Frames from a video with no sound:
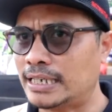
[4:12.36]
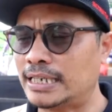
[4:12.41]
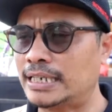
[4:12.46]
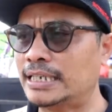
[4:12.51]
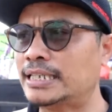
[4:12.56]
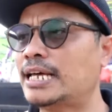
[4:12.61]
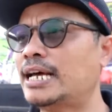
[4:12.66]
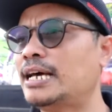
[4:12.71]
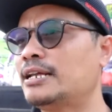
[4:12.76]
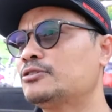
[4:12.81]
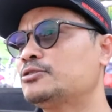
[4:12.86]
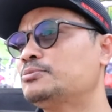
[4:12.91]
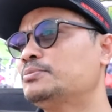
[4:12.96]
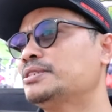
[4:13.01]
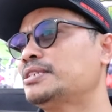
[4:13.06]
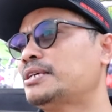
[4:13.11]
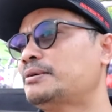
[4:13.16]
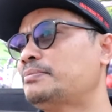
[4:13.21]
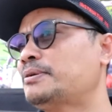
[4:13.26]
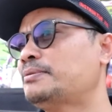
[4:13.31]
kita harus
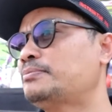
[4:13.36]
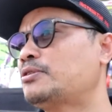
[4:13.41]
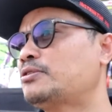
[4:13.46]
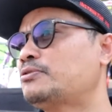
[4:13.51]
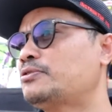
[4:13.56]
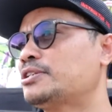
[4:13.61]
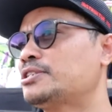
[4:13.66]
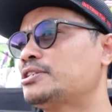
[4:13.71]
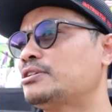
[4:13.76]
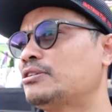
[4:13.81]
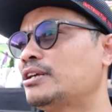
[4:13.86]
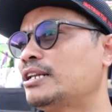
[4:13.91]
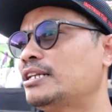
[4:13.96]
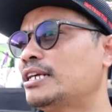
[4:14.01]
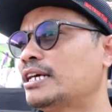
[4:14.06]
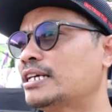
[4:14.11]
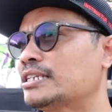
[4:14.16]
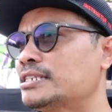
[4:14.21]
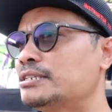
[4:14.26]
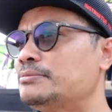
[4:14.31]
mencapai profesional
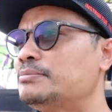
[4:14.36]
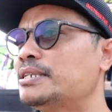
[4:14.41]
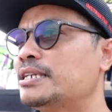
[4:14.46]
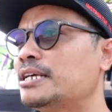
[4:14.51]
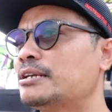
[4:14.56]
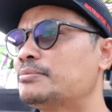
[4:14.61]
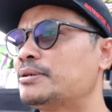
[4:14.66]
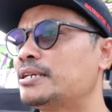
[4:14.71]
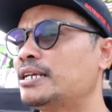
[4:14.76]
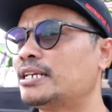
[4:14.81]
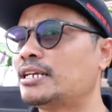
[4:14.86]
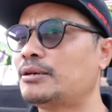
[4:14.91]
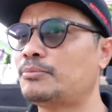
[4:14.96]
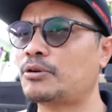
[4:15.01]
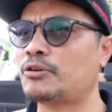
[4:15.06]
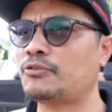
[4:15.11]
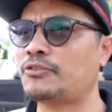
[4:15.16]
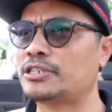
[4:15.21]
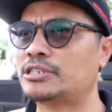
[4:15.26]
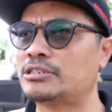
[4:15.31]
yang sebenar-benarnya
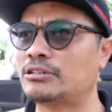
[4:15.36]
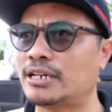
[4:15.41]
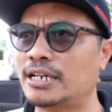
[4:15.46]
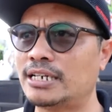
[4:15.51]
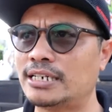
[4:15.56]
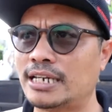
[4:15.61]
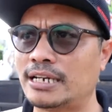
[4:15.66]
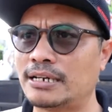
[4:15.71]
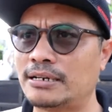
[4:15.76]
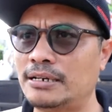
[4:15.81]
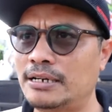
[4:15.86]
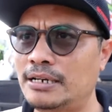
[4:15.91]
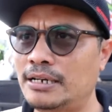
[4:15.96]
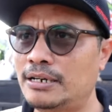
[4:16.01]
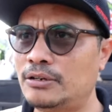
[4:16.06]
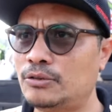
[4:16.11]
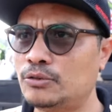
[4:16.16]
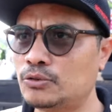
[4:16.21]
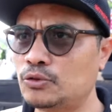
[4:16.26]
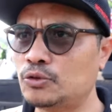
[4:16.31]
profesional dan
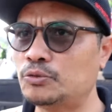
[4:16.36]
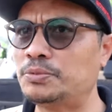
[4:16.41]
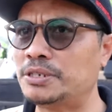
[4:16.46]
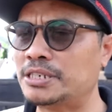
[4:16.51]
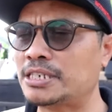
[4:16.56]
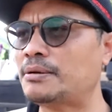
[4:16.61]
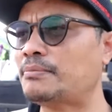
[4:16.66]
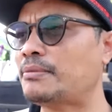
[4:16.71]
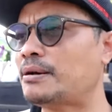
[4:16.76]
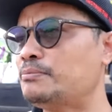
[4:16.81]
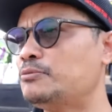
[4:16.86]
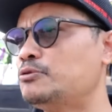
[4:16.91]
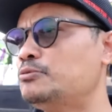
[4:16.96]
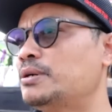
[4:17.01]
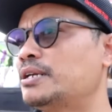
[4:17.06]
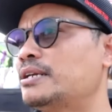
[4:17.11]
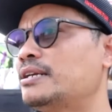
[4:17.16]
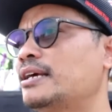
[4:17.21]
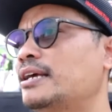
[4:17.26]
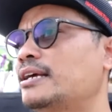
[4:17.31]
untuk bisa mampu
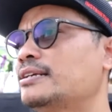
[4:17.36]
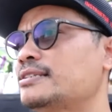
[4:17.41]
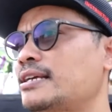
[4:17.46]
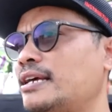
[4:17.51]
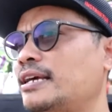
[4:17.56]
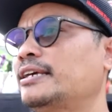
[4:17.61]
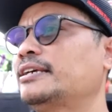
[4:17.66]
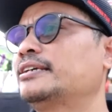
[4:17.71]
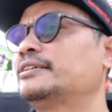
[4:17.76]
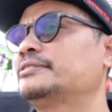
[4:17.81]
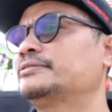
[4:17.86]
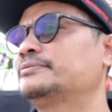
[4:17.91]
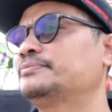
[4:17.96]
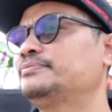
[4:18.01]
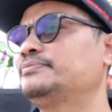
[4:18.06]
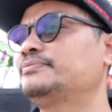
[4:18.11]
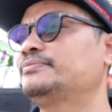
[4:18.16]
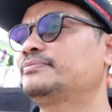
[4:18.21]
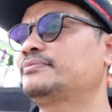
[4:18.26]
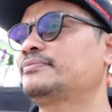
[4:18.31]
berdaya saing.
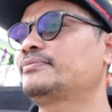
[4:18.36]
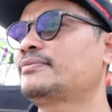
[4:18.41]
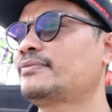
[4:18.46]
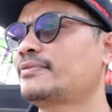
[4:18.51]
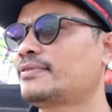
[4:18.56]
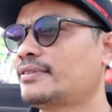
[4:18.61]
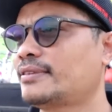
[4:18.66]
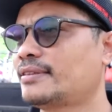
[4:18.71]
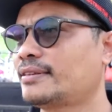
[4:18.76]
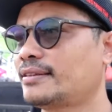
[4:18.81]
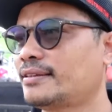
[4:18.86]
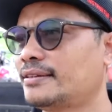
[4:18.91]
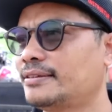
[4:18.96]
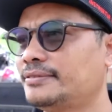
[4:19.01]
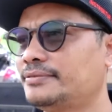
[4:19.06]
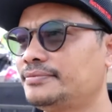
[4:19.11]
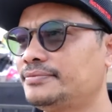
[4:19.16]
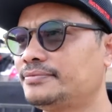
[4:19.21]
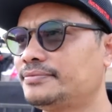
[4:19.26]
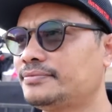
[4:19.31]
Ada rangkaian
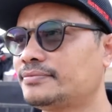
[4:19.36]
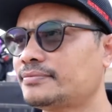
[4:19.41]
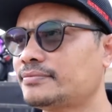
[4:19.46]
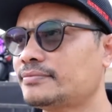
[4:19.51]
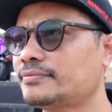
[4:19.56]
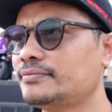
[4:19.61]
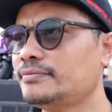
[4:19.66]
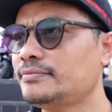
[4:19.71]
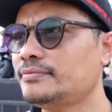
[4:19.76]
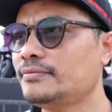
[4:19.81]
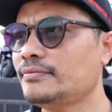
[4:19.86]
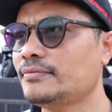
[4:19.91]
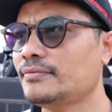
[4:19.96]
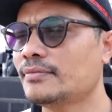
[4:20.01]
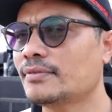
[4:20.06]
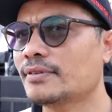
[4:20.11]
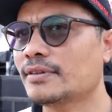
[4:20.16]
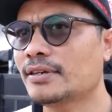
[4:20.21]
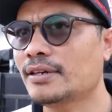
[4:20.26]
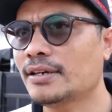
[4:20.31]
acara apa saja Pak di
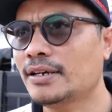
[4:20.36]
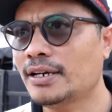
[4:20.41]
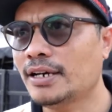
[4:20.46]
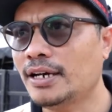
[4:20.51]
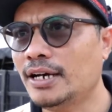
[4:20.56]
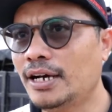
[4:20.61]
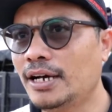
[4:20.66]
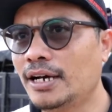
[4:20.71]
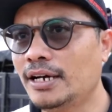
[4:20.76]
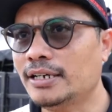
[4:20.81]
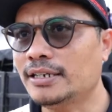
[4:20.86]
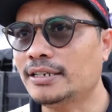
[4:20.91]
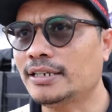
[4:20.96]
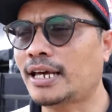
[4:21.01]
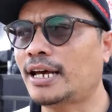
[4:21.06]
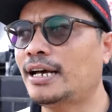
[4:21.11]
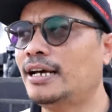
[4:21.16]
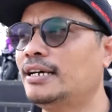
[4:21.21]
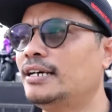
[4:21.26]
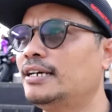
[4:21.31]
HUT 16 ini?
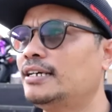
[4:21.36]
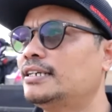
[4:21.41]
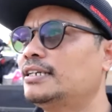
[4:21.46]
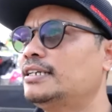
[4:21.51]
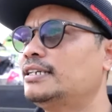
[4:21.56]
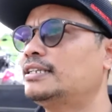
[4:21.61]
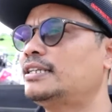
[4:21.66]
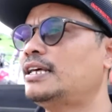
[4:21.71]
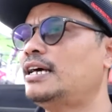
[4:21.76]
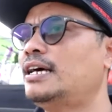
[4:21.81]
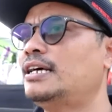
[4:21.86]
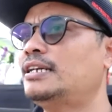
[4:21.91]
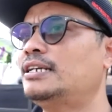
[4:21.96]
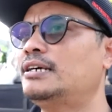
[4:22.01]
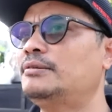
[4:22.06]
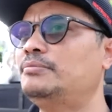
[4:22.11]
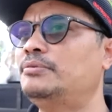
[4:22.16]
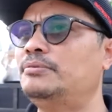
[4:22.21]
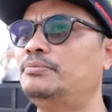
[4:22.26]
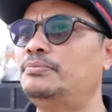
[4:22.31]
Ya, kita
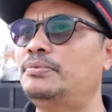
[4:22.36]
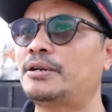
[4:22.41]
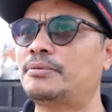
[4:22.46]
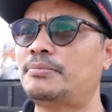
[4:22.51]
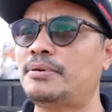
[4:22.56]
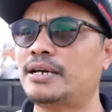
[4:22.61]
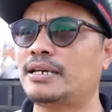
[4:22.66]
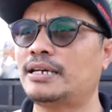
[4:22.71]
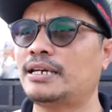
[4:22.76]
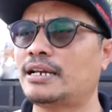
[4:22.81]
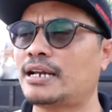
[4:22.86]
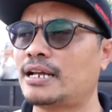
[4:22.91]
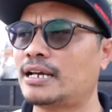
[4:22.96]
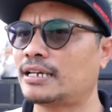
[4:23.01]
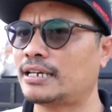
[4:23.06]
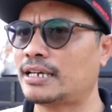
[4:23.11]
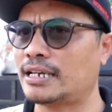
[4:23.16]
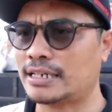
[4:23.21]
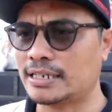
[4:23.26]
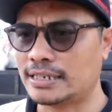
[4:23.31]
ada berbagai
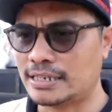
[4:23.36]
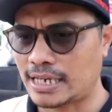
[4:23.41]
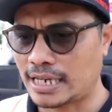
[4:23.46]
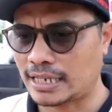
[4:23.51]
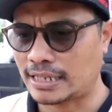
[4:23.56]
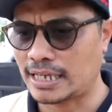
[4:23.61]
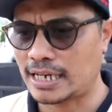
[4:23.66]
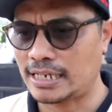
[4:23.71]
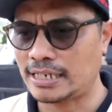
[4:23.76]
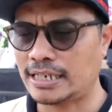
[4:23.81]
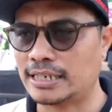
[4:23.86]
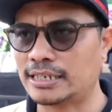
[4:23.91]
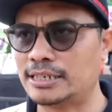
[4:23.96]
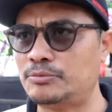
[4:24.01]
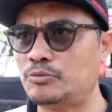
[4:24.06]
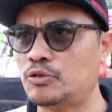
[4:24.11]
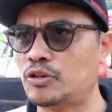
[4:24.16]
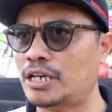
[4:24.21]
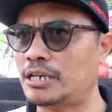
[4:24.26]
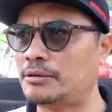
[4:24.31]
rangkaian kegiatan yang
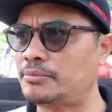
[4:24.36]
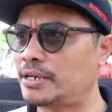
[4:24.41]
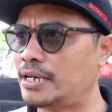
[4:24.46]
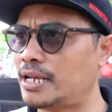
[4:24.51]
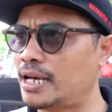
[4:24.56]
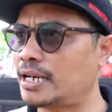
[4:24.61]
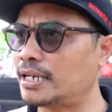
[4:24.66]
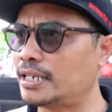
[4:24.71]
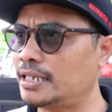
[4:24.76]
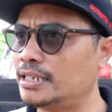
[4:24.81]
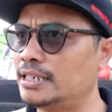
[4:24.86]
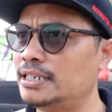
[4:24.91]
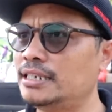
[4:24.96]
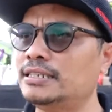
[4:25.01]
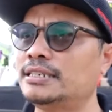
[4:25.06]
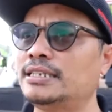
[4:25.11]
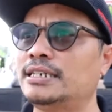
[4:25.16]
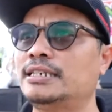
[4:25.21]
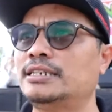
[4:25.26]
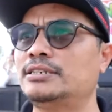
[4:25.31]
dimulai pada hari
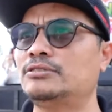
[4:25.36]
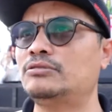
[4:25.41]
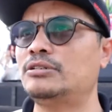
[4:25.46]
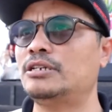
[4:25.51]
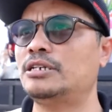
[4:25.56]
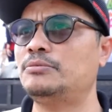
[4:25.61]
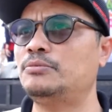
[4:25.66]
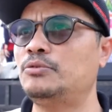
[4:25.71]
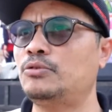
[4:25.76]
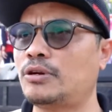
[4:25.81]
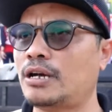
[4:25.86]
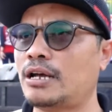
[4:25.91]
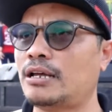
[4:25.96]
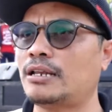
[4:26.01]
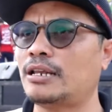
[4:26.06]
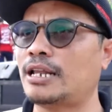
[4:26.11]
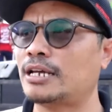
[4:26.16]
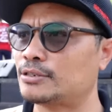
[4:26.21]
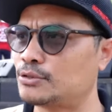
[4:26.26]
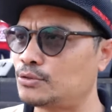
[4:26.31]
ini tadi sudah dibuka
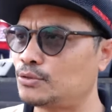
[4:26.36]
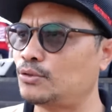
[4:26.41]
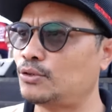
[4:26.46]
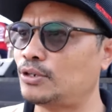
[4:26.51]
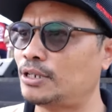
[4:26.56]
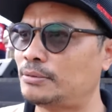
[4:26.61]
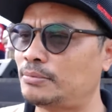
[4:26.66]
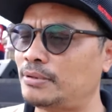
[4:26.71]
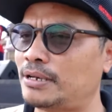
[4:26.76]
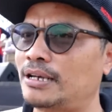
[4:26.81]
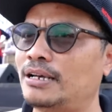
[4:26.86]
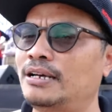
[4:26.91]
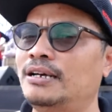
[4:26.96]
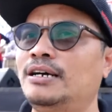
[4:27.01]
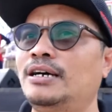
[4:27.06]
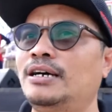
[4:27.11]
langsung oleh Pak